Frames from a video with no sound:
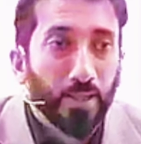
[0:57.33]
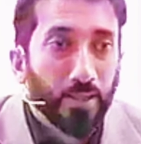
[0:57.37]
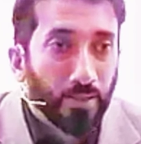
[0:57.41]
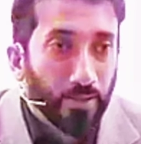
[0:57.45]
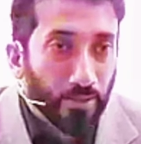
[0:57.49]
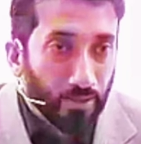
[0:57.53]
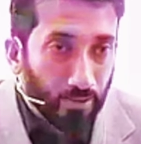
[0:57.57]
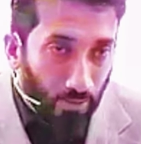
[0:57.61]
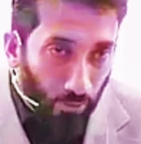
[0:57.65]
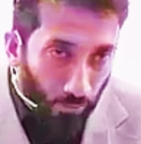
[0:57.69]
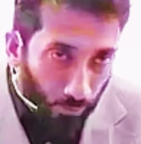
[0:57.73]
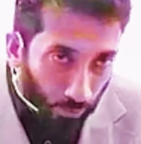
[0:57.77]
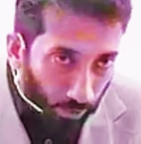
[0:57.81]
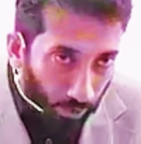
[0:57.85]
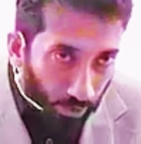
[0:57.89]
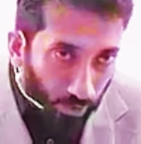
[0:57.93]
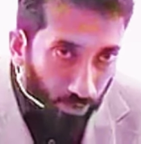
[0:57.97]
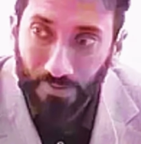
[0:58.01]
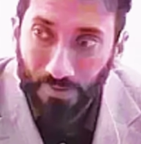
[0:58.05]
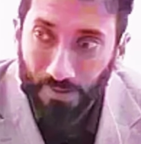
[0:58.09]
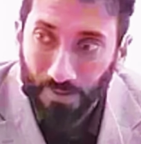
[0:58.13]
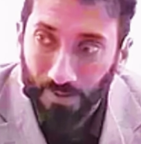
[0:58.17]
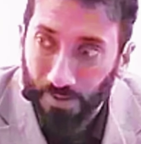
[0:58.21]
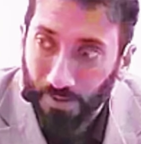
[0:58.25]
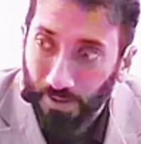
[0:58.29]
একসময়
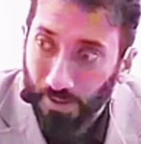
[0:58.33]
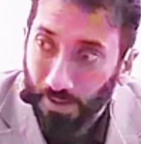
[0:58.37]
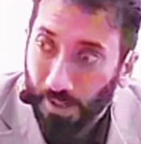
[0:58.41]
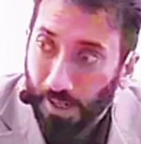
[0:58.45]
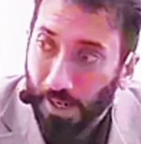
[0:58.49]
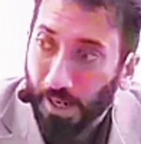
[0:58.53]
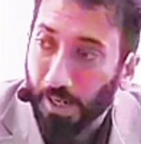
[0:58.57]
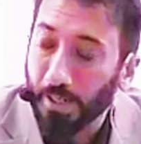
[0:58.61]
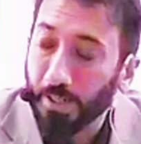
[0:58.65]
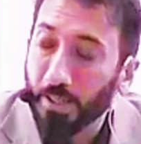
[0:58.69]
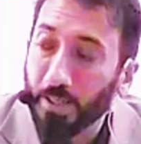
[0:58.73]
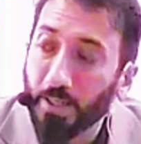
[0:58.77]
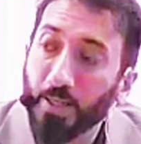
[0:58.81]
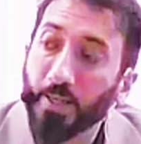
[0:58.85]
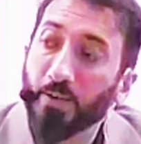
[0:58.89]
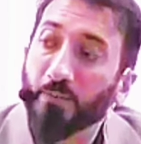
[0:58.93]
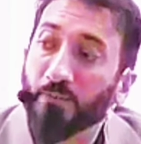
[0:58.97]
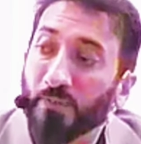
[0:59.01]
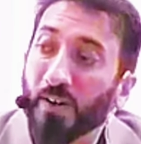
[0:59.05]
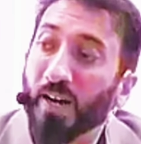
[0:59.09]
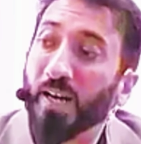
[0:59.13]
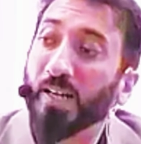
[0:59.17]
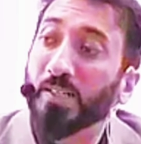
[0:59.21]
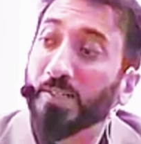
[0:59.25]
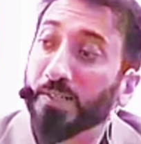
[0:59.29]
এটাকে আর বড় অপরাধ বলে
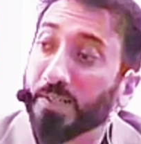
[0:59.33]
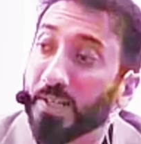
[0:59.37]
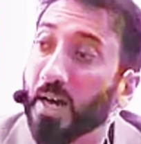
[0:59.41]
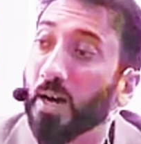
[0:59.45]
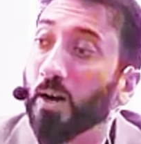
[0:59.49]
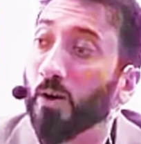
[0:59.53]
মনে হবে না